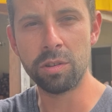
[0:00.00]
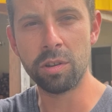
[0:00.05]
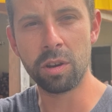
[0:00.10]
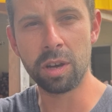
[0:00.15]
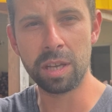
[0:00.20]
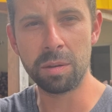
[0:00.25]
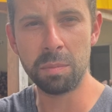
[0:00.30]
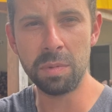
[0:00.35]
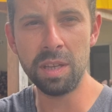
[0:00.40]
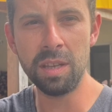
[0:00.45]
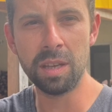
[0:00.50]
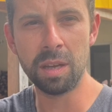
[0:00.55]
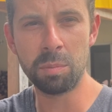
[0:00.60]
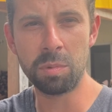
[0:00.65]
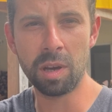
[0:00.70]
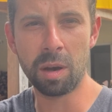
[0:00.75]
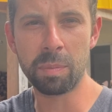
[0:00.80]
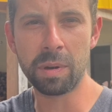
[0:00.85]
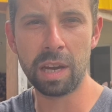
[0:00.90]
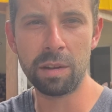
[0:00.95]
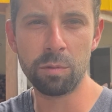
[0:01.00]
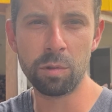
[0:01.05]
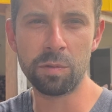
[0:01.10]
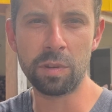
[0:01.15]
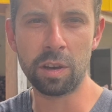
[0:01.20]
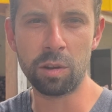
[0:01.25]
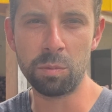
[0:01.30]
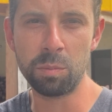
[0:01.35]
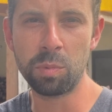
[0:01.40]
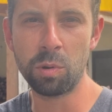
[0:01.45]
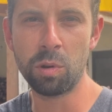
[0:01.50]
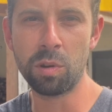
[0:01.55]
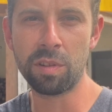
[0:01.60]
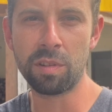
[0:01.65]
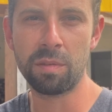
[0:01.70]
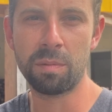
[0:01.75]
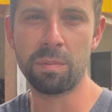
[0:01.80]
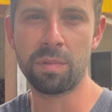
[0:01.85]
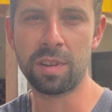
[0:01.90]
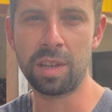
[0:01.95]
heure et demie, et puis après, il veut faire une pause,
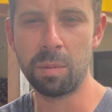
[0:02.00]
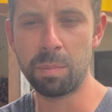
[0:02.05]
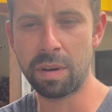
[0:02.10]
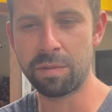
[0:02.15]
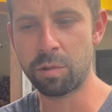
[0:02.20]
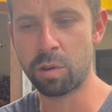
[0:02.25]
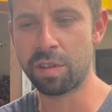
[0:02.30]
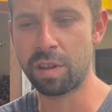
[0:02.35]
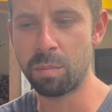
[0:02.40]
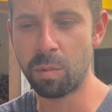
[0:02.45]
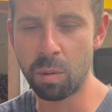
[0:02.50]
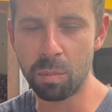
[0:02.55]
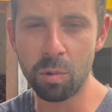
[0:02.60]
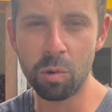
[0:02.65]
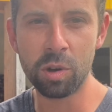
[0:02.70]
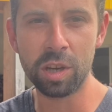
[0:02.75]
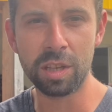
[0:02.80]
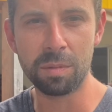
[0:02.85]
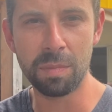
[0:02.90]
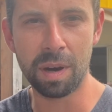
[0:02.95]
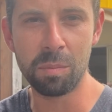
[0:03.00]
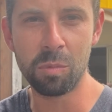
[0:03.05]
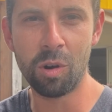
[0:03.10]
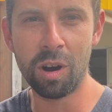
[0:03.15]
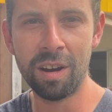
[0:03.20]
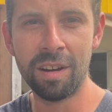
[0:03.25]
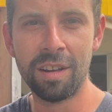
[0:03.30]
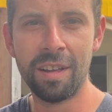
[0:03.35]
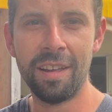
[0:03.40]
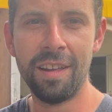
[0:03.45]
ce qui n'est pas forcément mon rythme à moi.